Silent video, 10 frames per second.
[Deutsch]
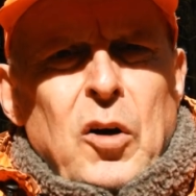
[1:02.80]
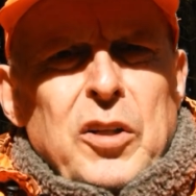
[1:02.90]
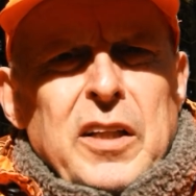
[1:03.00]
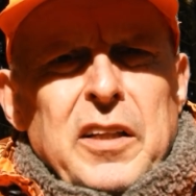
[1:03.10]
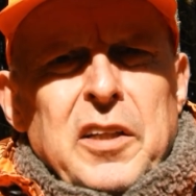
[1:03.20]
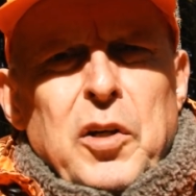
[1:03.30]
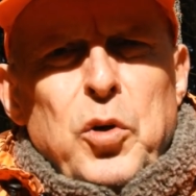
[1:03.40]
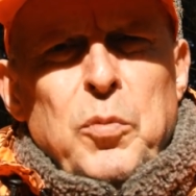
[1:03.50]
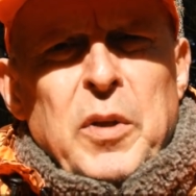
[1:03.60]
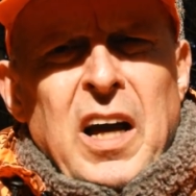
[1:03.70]
ordentlich
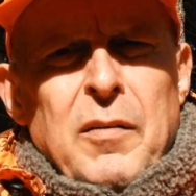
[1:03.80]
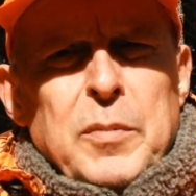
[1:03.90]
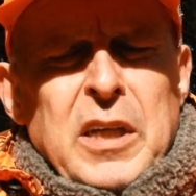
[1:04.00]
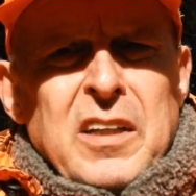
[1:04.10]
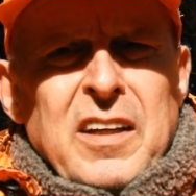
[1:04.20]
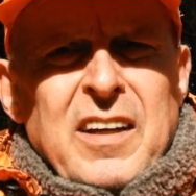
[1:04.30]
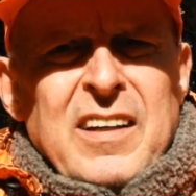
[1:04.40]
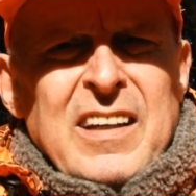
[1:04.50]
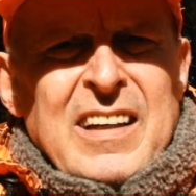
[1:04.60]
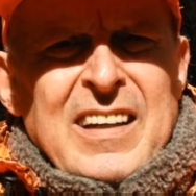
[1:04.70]
geübt habt,
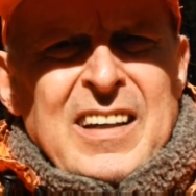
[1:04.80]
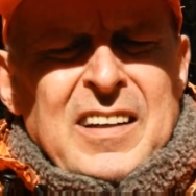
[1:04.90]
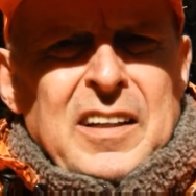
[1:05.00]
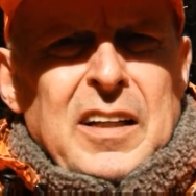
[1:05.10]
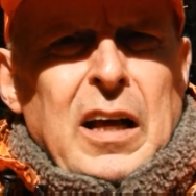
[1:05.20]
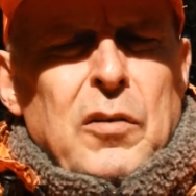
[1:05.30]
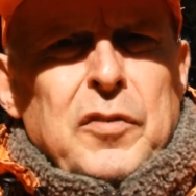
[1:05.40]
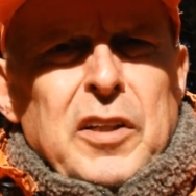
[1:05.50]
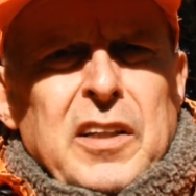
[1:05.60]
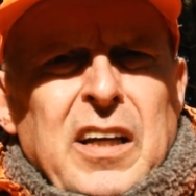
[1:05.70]
ja, den
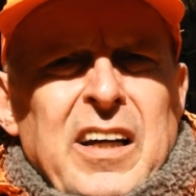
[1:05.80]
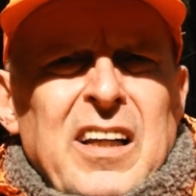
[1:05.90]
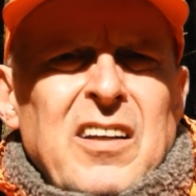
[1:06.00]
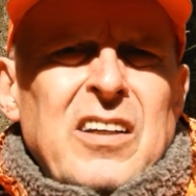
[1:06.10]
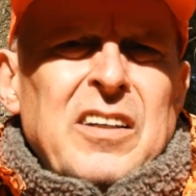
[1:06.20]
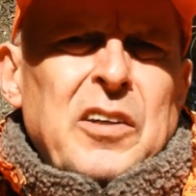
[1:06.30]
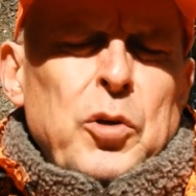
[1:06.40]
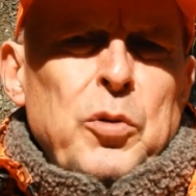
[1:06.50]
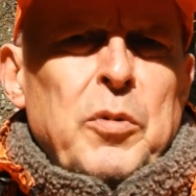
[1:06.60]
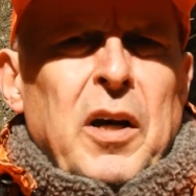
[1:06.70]
laufenden Keiler
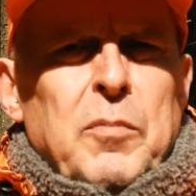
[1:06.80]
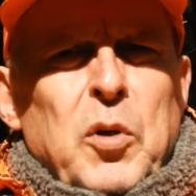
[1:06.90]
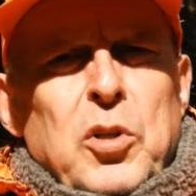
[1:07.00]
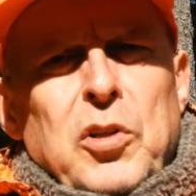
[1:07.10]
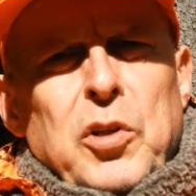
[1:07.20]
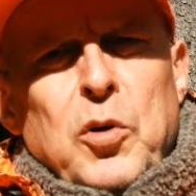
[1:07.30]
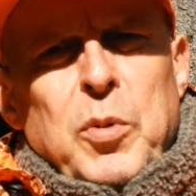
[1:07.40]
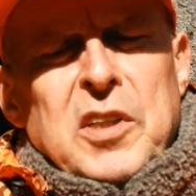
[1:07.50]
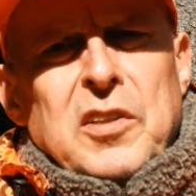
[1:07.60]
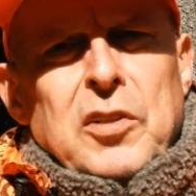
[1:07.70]
geübt habt oder noch
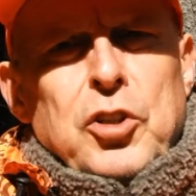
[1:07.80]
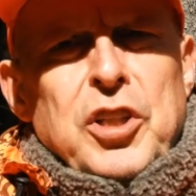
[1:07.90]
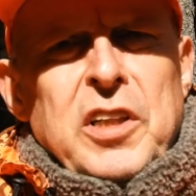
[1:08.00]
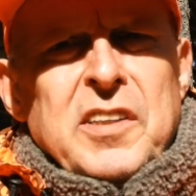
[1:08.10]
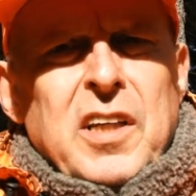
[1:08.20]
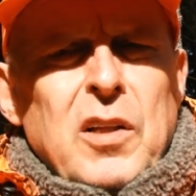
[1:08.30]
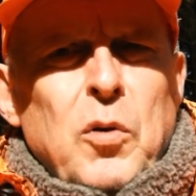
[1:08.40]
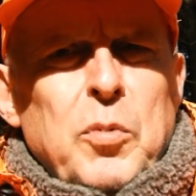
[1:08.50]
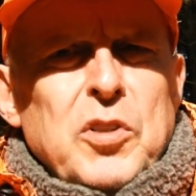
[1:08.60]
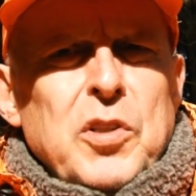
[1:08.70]
besser ein
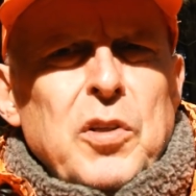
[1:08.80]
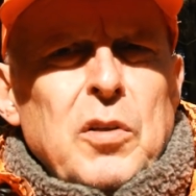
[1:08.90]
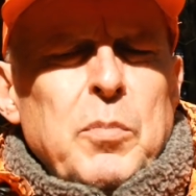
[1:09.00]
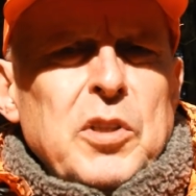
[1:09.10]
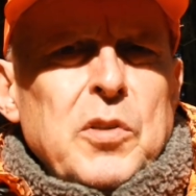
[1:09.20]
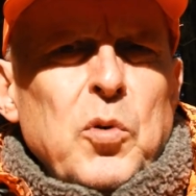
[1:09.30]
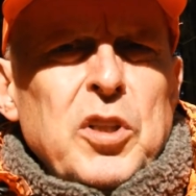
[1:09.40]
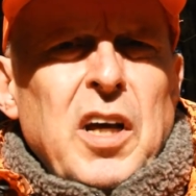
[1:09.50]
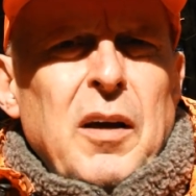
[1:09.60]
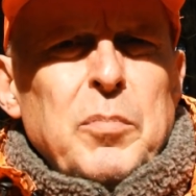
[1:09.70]
Schießkino
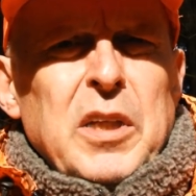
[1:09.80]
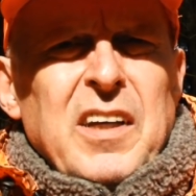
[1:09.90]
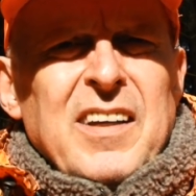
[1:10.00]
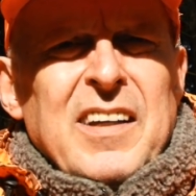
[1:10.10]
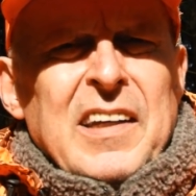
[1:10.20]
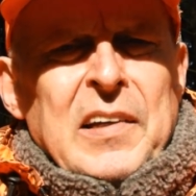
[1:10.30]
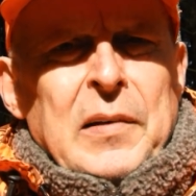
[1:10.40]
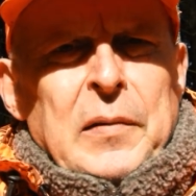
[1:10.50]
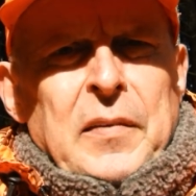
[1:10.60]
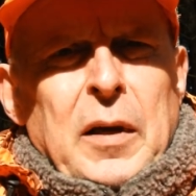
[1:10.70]
besucht habt, ja,
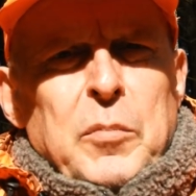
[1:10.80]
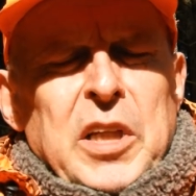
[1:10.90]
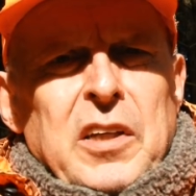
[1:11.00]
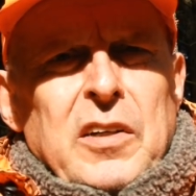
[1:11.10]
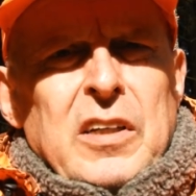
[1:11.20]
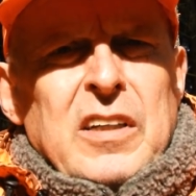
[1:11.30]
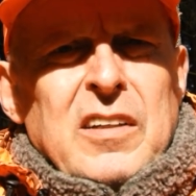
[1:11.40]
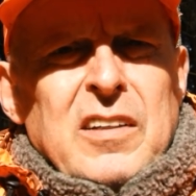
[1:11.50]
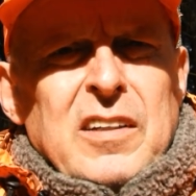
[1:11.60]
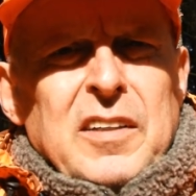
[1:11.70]
damit ihr
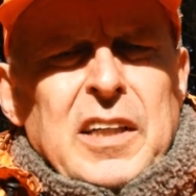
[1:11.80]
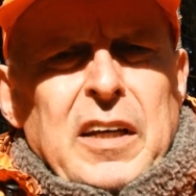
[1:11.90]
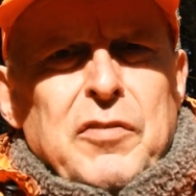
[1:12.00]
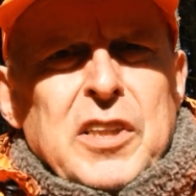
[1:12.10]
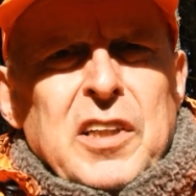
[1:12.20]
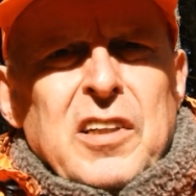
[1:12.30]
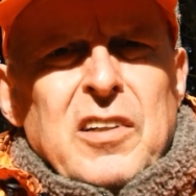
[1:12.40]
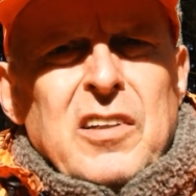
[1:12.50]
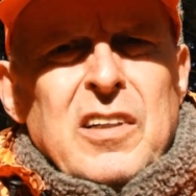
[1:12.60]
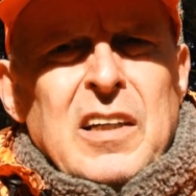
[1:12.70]
äh,
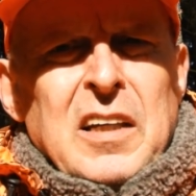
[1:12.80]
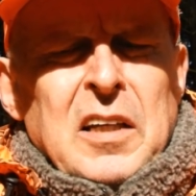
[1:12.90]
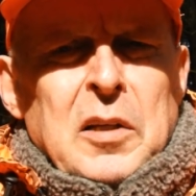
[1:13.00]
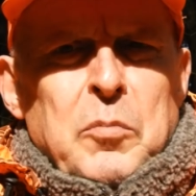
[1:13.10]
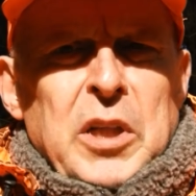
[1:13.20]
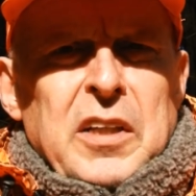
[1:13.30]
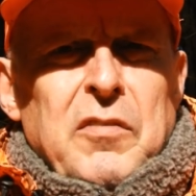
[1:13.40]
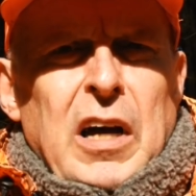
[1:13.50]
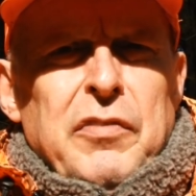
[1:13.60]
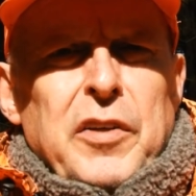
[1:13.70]
treffsicher mit
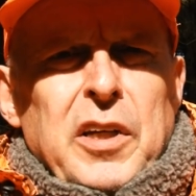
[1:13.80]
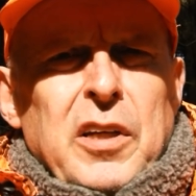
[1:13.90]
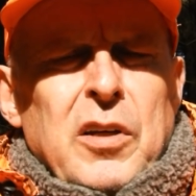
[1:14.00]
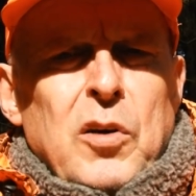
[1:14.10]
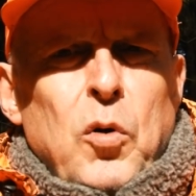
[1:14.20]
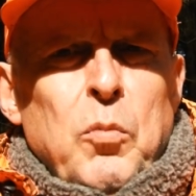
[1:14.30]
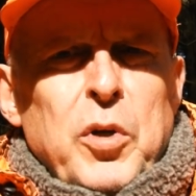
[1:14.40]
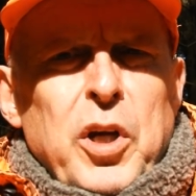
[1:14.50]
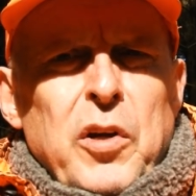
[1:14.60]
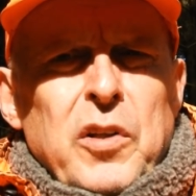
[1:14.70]
der Waffe
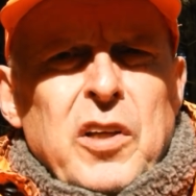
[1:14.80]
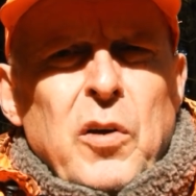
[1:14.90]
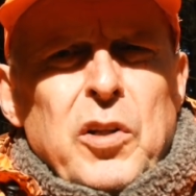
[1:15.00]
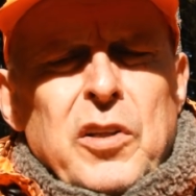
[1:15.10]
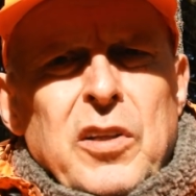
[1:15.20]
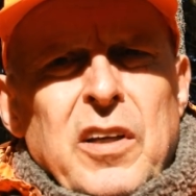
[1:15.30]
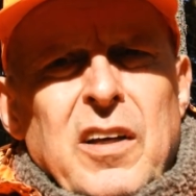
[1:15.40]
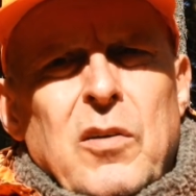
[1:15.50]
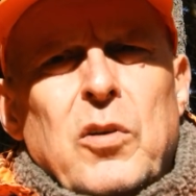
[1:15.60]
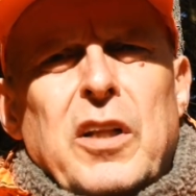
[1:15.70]
umgehen könnt.
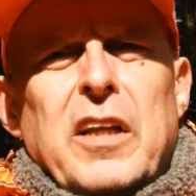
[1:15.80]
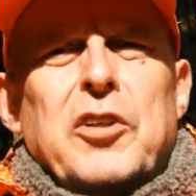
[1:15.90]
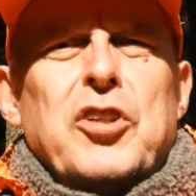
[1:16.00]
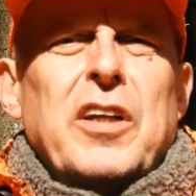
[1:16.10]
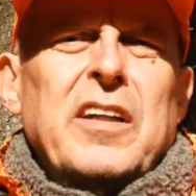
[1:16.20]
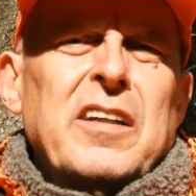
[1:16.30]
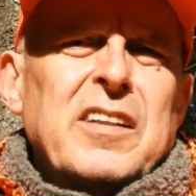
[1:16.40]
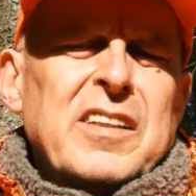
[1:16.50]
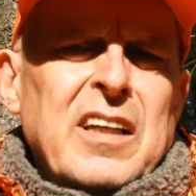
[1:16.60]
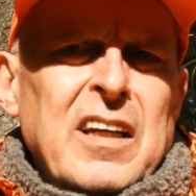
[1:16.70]
Ja, und letzten
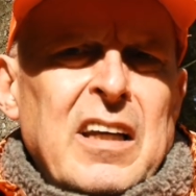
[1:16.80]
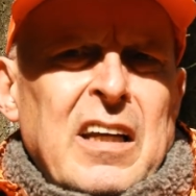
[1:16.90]
Endes